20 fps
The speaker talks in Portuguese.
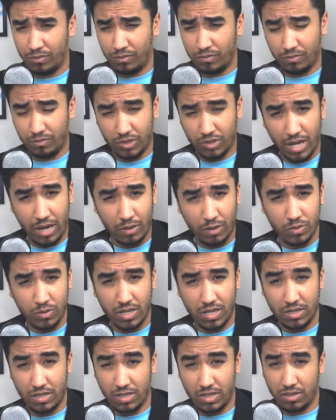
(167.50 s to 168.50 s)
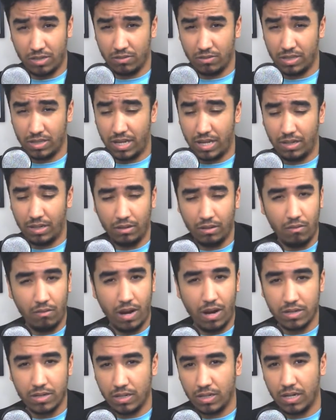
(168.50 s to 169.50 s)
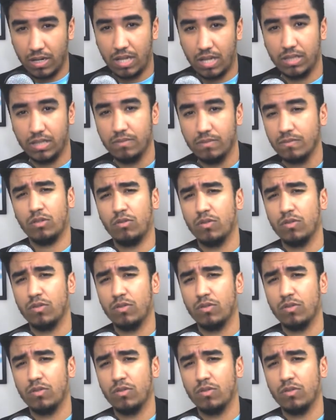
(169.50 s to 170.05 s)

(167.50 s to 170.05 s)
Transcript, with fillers: checa os registros dele e não acha nada.